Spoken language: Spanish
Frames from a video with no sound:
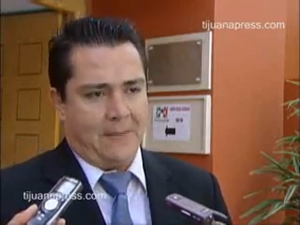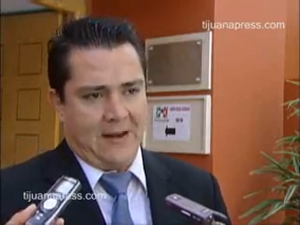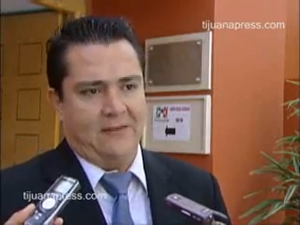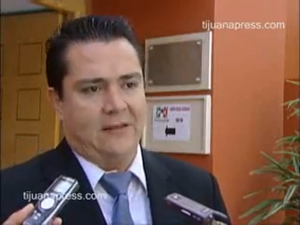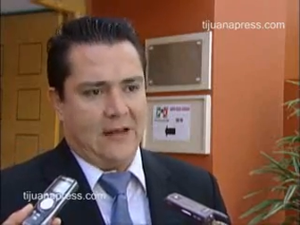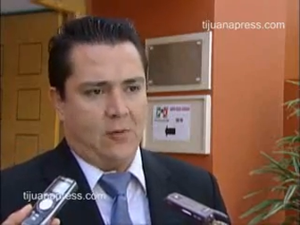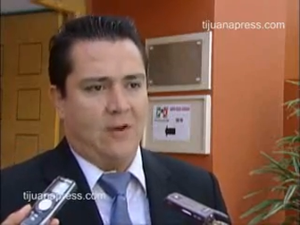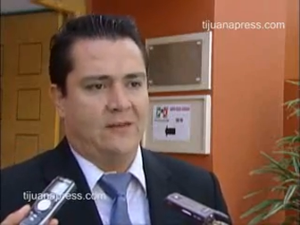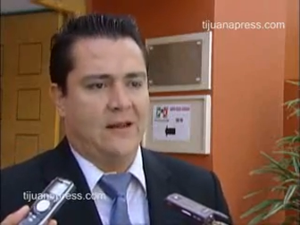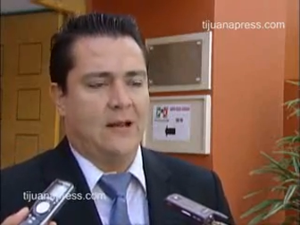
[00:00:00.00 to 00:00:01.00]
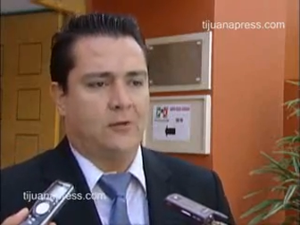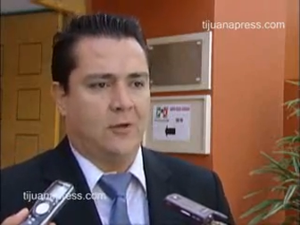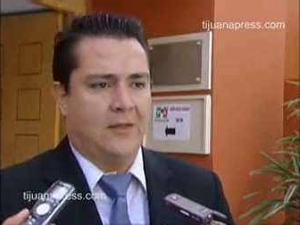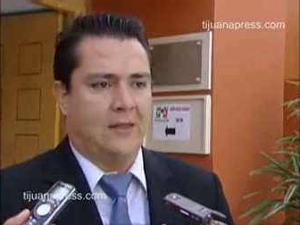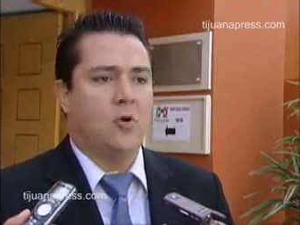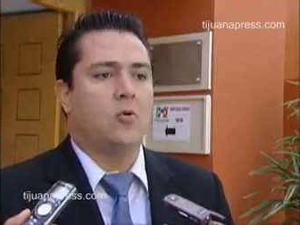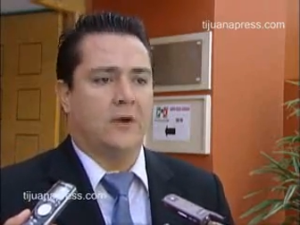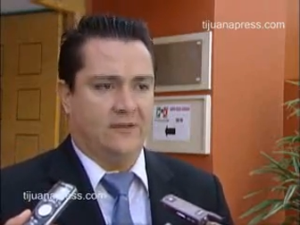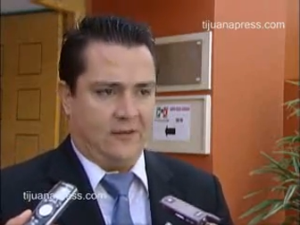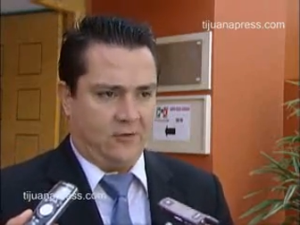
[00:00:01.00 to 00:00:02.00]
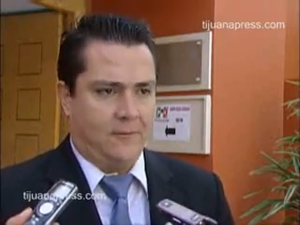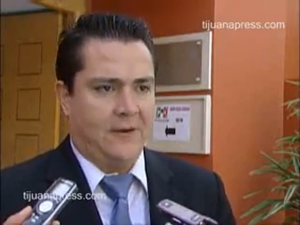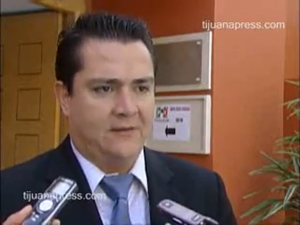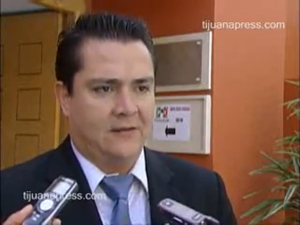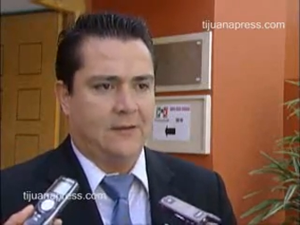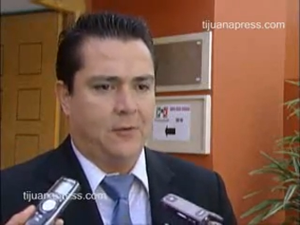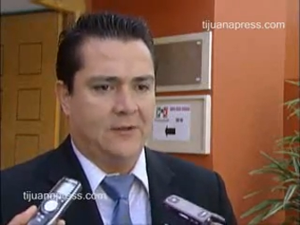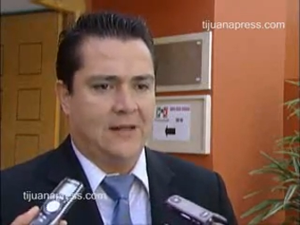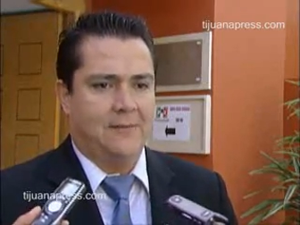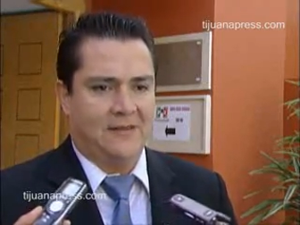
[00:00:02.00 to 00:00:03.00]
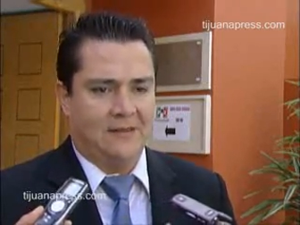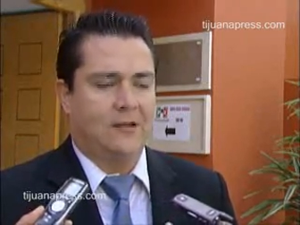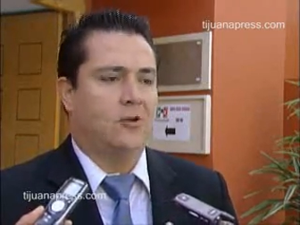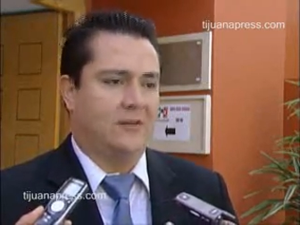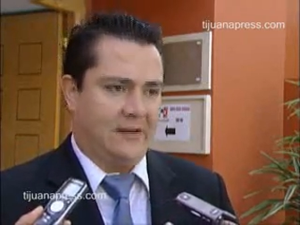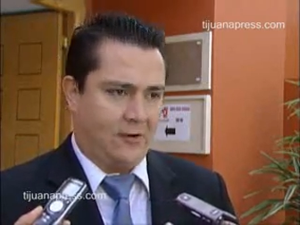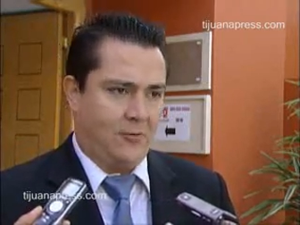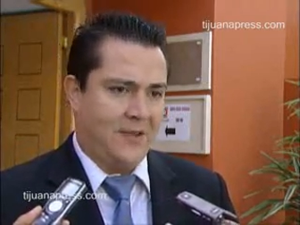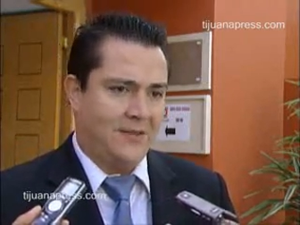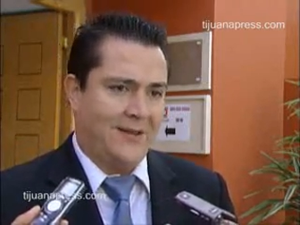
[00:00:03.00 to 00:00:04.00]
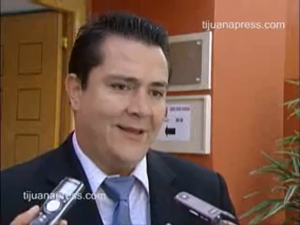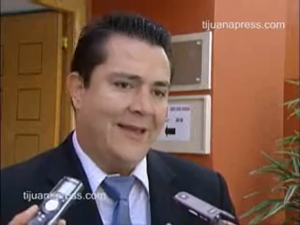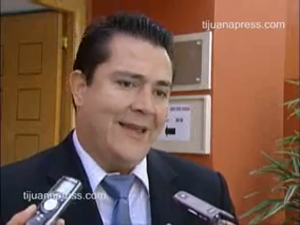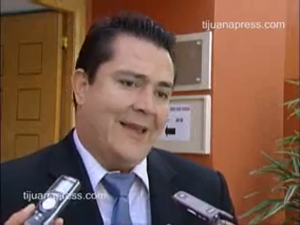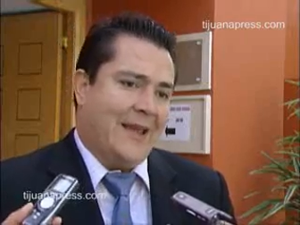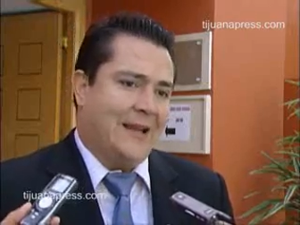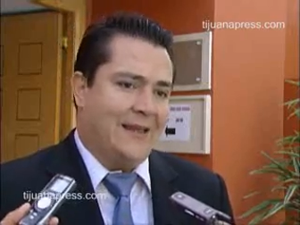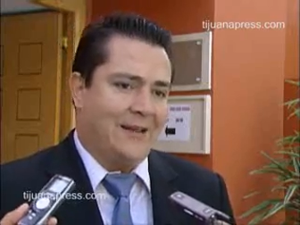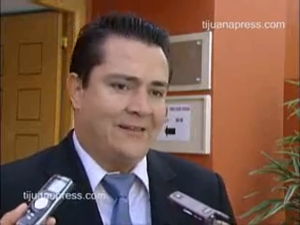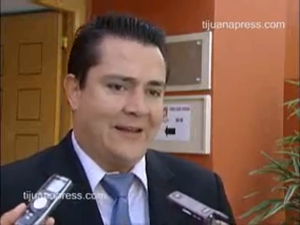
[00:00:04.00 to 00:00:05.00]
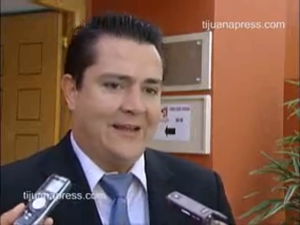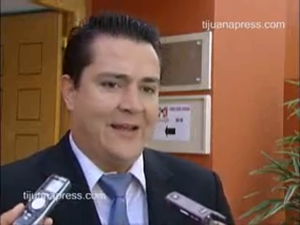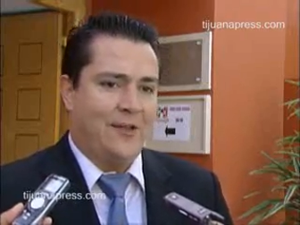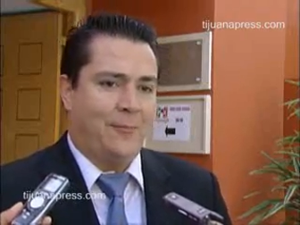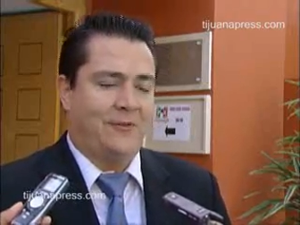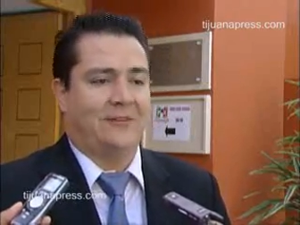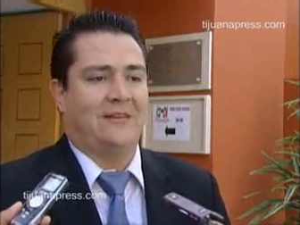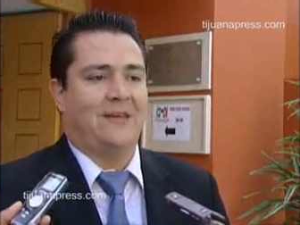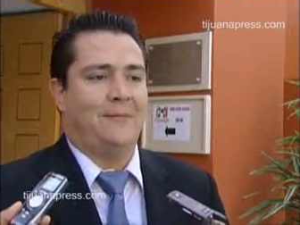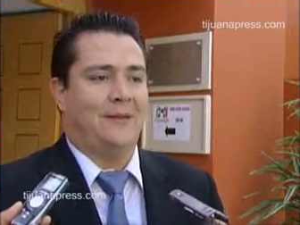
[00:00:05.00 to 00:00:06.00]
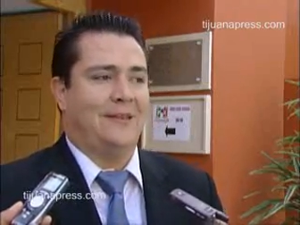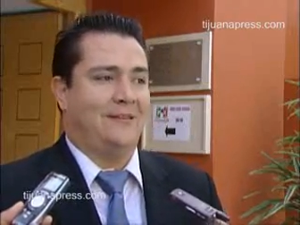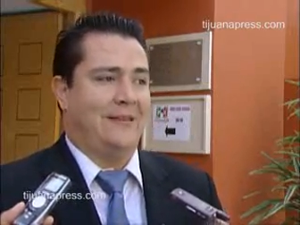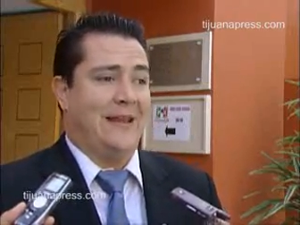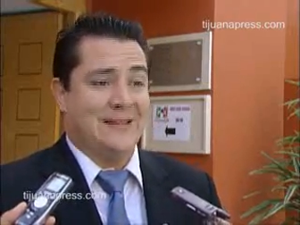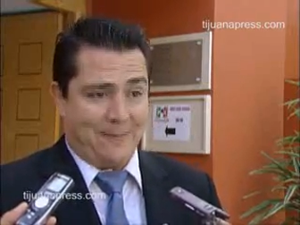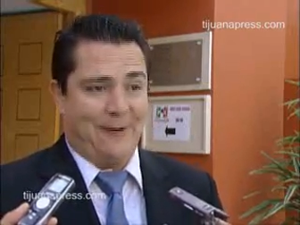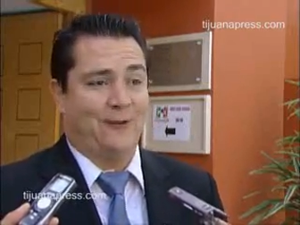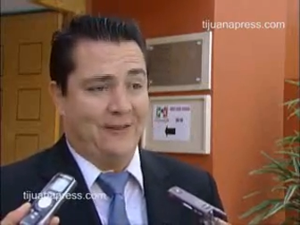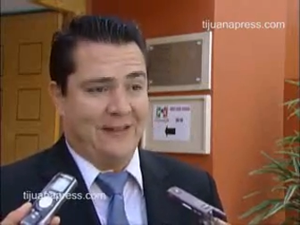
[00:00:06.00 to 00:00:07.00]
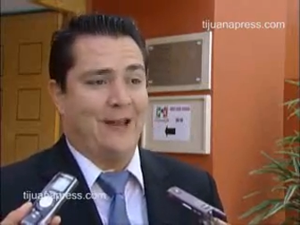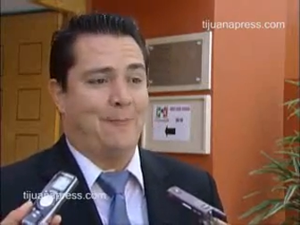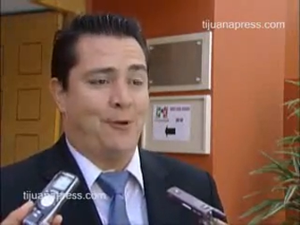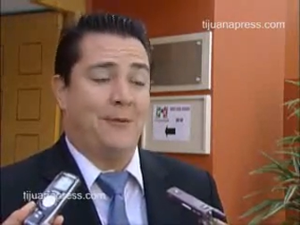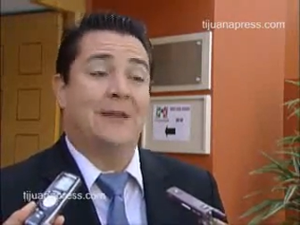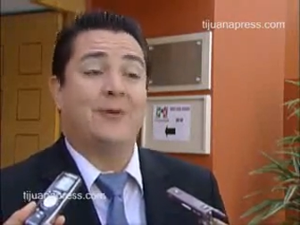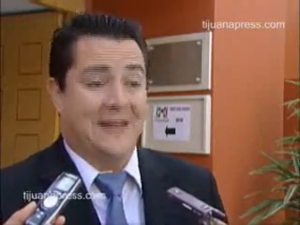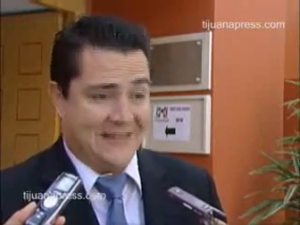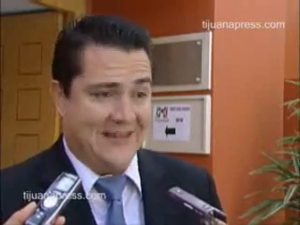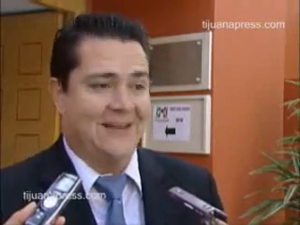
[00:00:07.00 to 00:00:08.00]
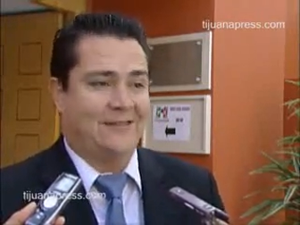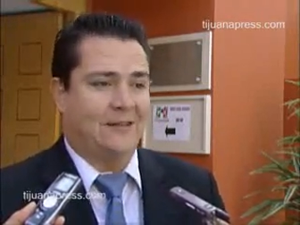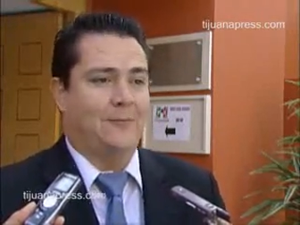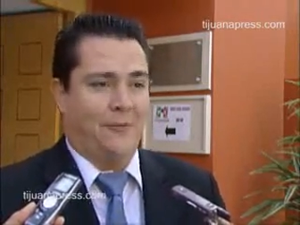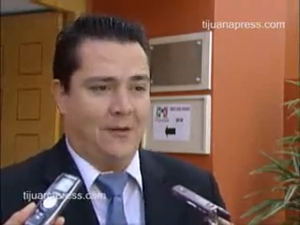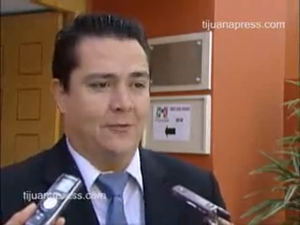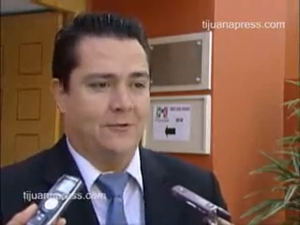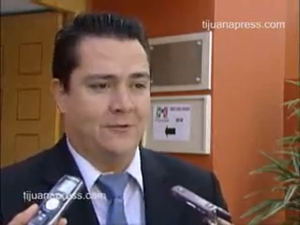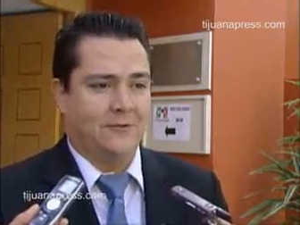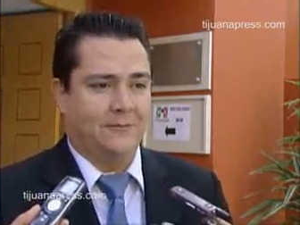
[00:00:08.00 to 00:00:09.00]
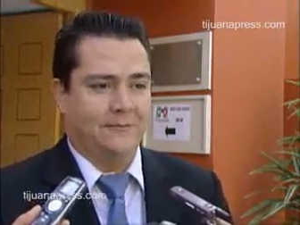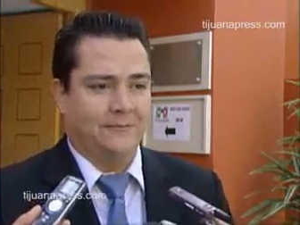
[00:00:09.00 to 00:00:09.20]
para decirle cuál sería la autoridad con jurisdicción para este tipo de trámites es lo que se recomienda. El quedarse callado, pues desgraciadamente esa persona estaría promoviendo que sigan este tipo de abusos.